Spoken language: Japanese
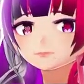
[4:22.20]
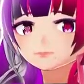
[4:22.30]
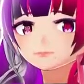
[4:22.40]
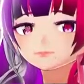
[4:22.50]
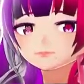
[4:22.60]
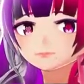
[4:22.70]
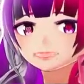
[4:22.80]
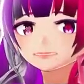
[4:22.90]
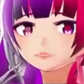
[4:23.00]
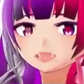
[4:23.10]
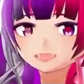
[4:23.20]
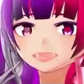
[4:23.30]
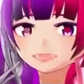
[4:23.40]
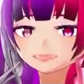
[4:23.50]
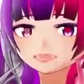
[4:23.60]
じゃ、VTuber でやろ
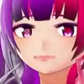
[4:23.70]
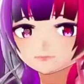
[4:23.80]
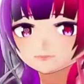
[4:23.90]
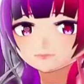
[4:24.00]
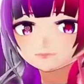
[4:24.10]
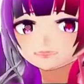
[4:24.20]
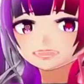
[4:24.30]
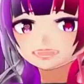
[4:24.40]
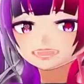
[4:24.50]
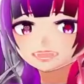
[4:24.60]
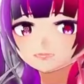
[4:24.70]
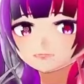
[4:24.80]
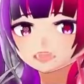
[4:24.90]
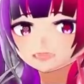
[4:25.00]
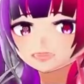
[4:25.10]
うよ。実
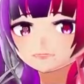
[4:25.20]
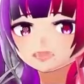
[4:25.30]
況者じゃない